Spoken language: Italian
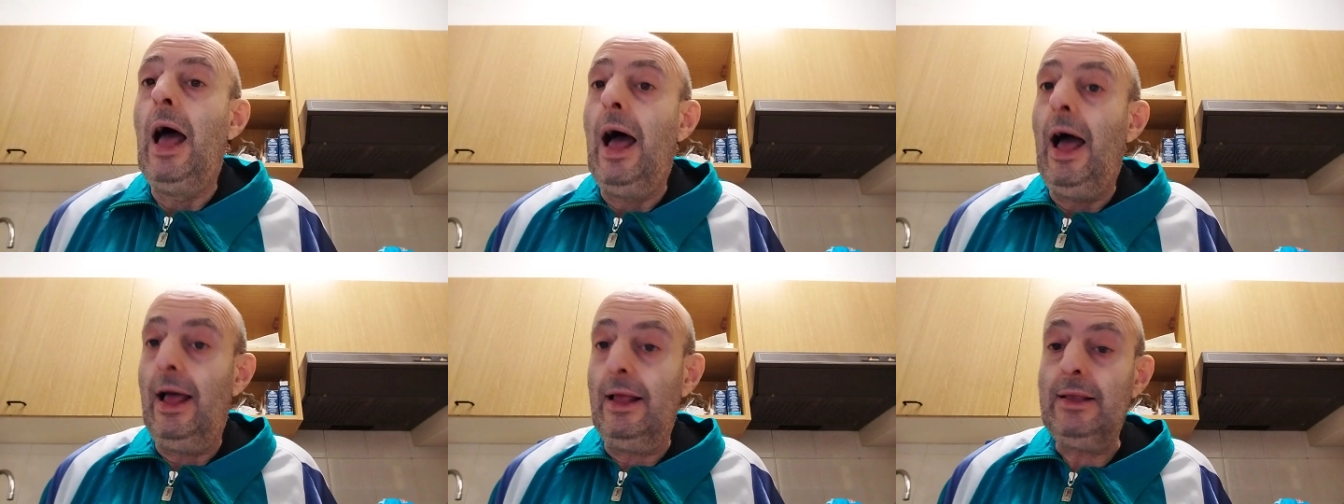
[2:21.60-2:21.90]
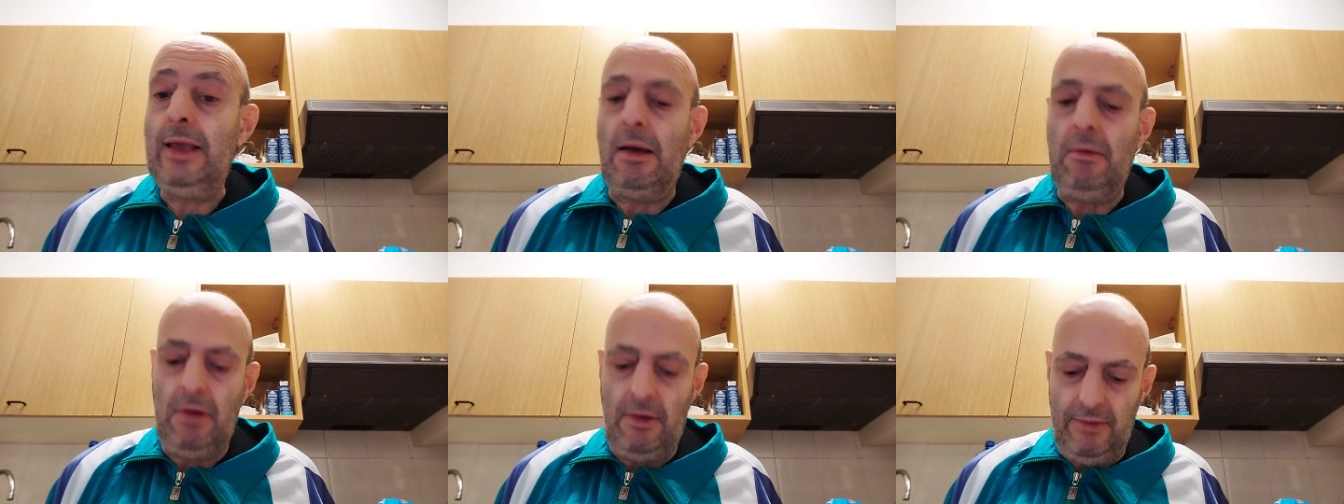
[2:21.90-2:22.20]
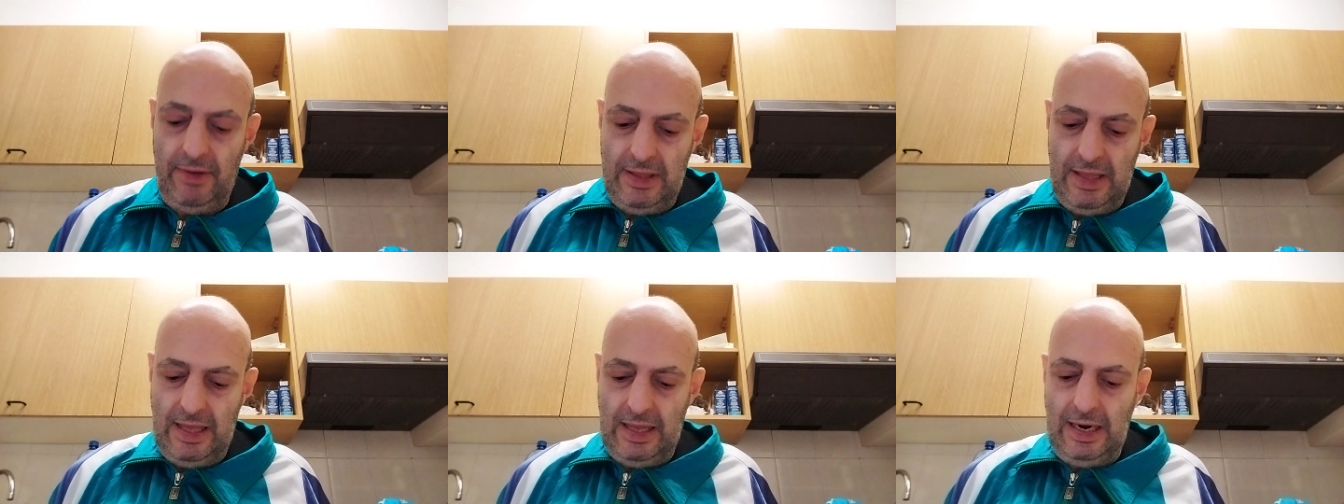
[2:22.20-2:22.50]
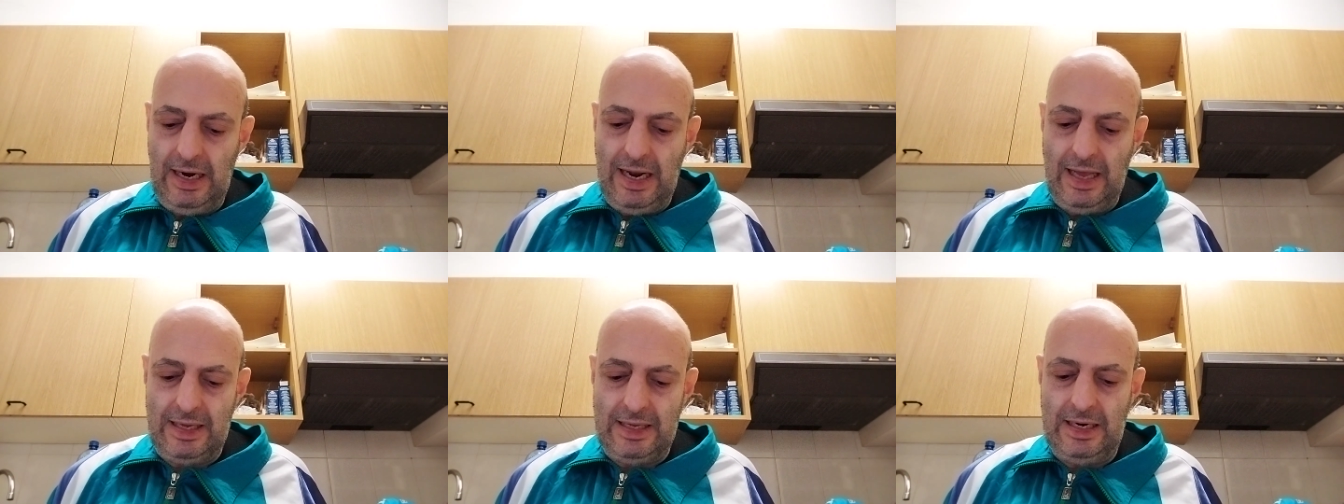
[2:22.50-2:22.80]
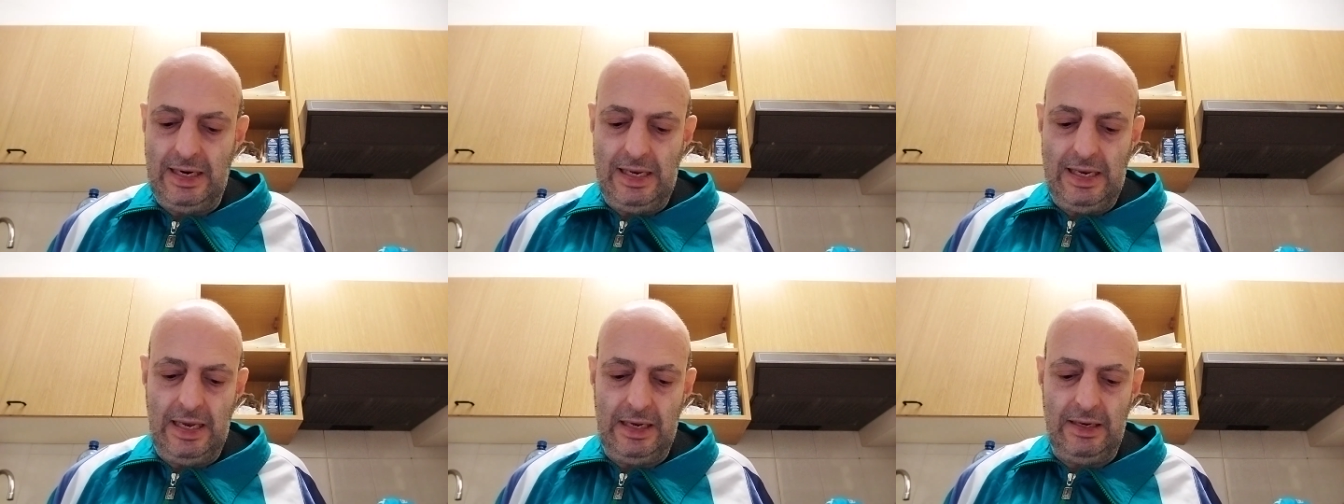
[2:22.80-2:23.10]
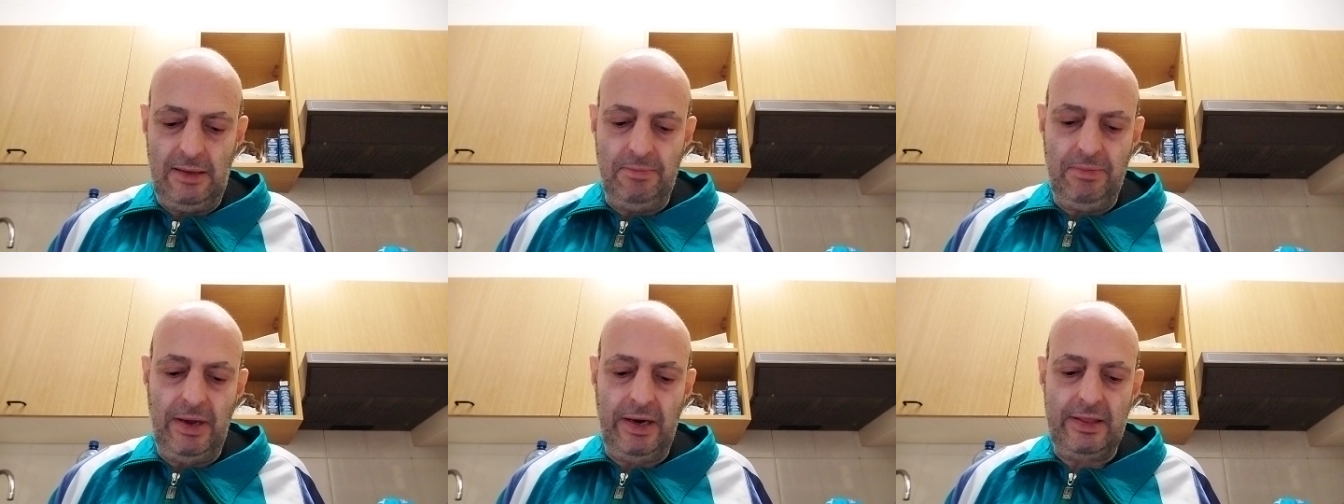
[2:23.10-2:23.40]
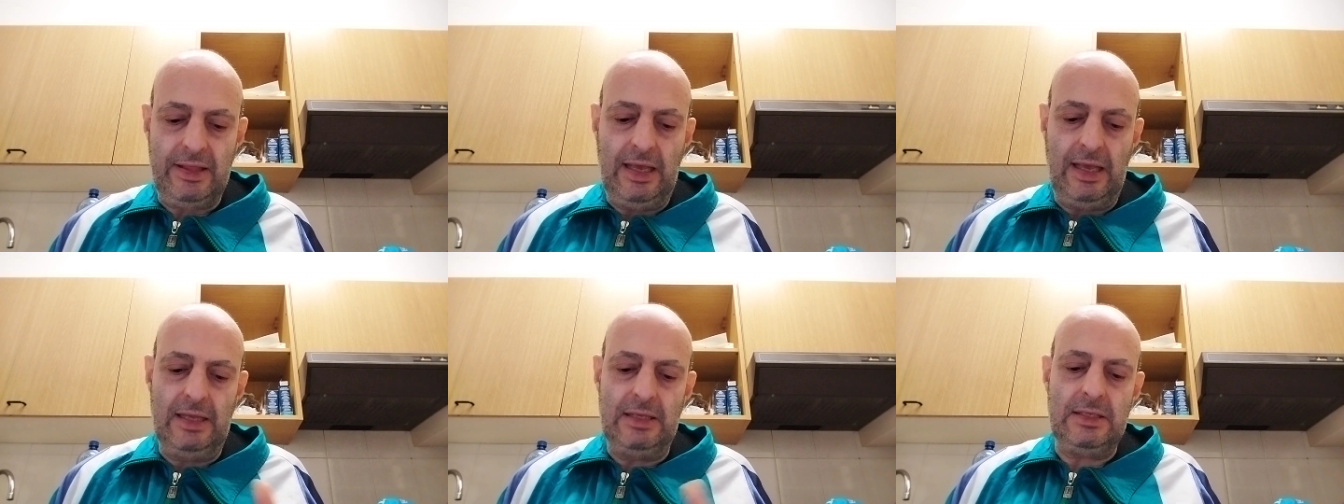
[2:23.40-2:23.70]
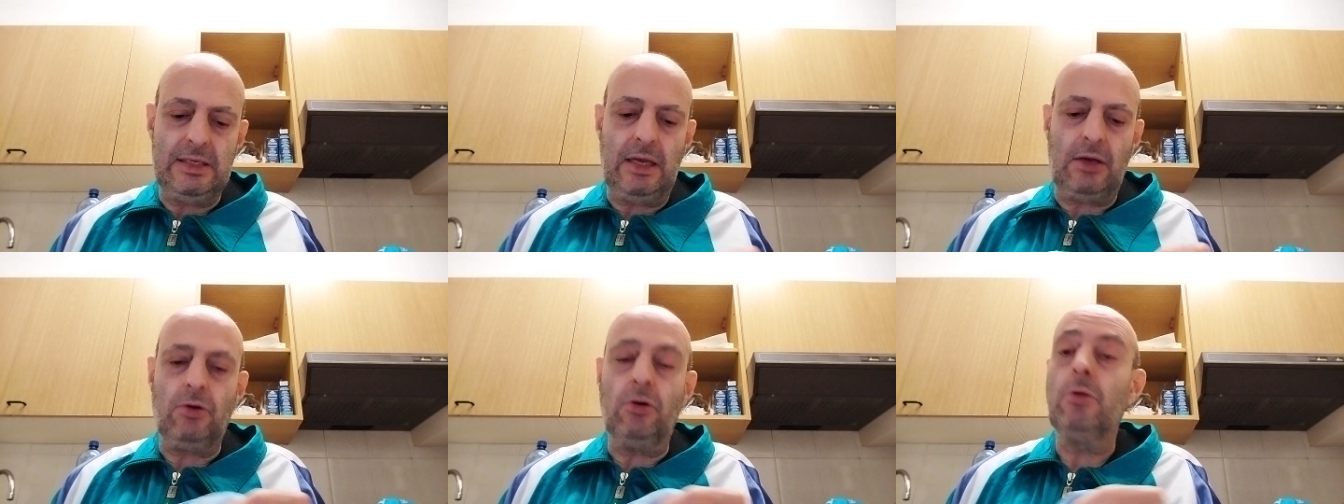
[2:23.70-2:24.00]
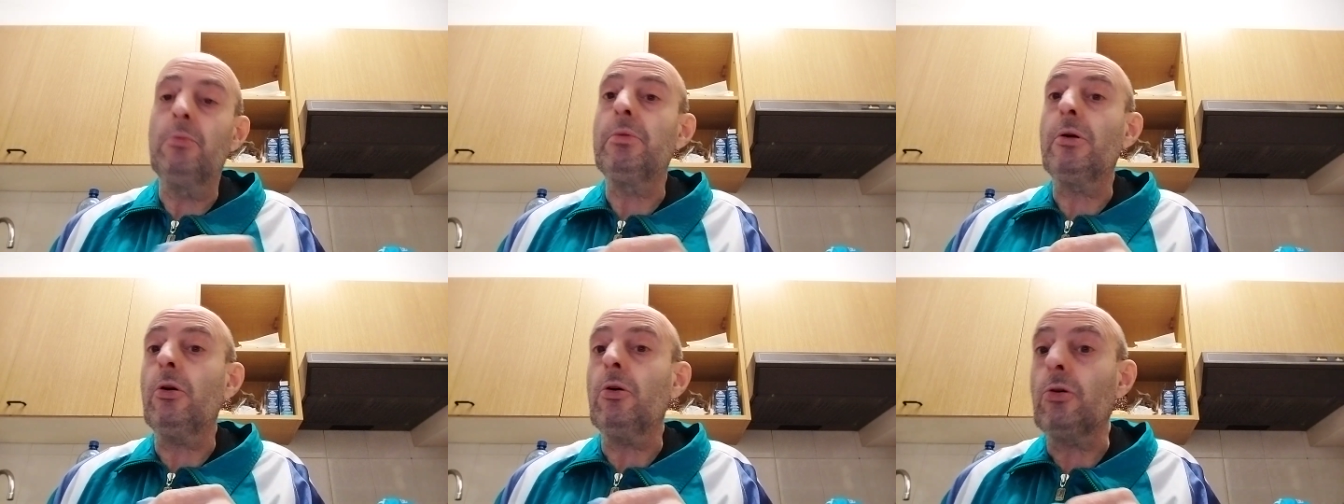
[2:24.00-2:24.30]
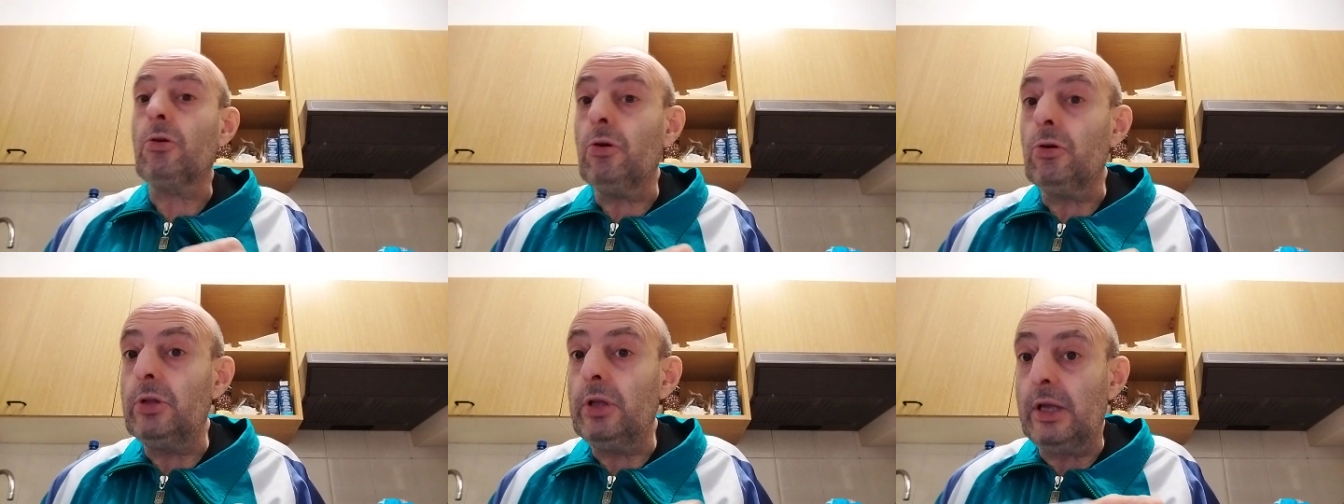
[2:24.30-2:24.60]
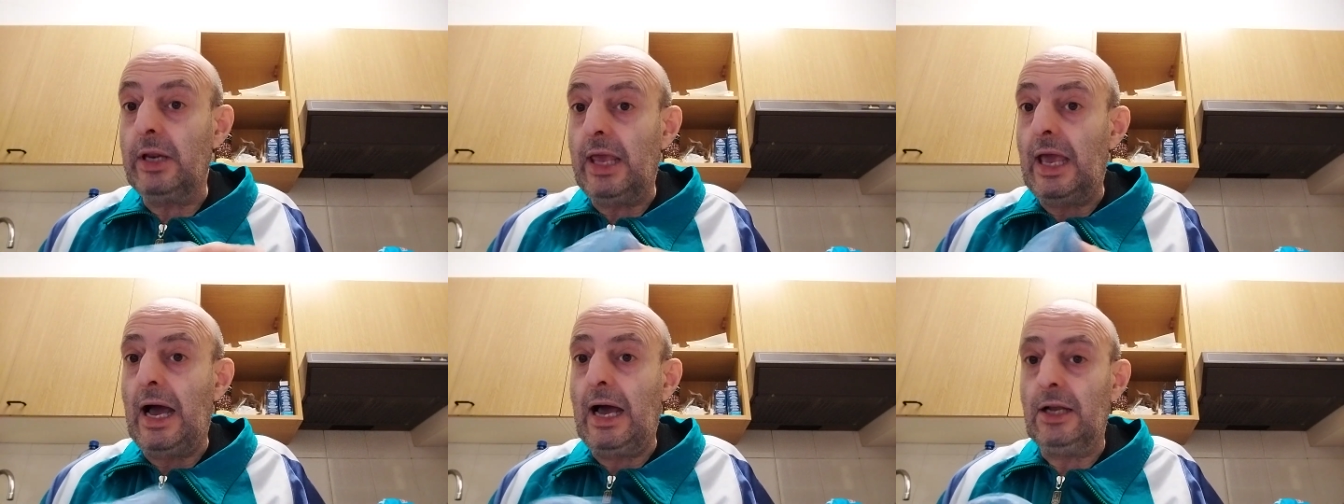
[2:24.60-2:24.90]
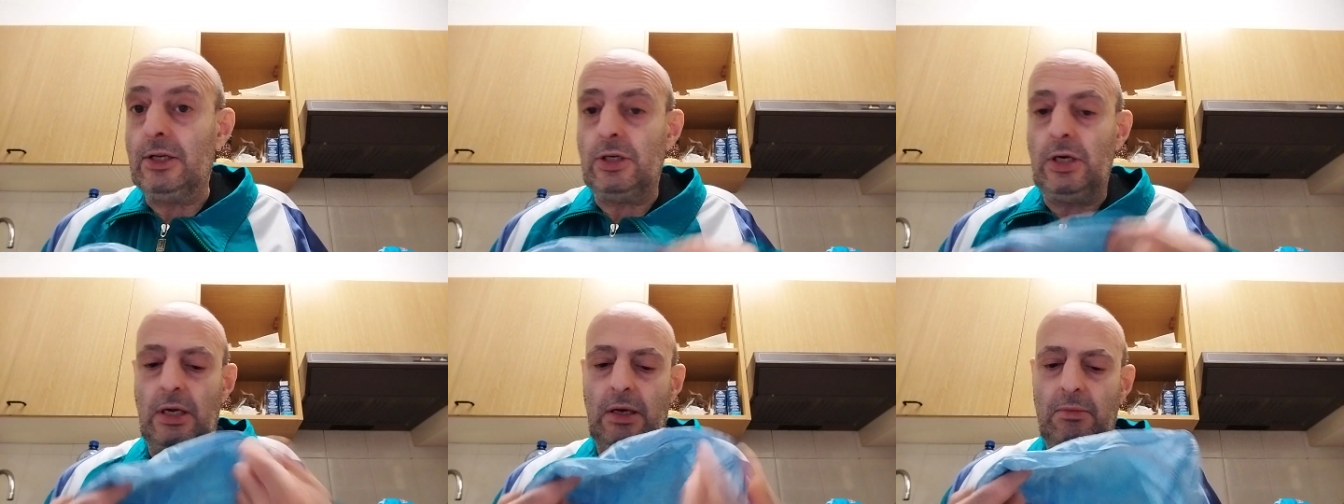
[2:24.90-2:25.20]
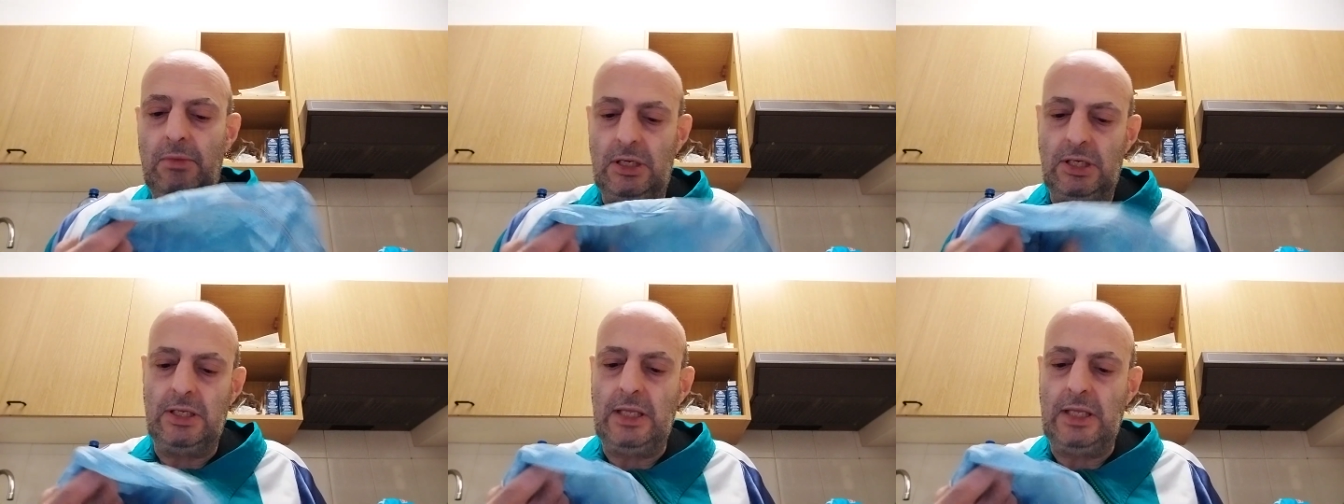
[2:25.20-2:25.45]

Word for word: Andiamo a vedere la griglia di partenza col bronco di Riace che mi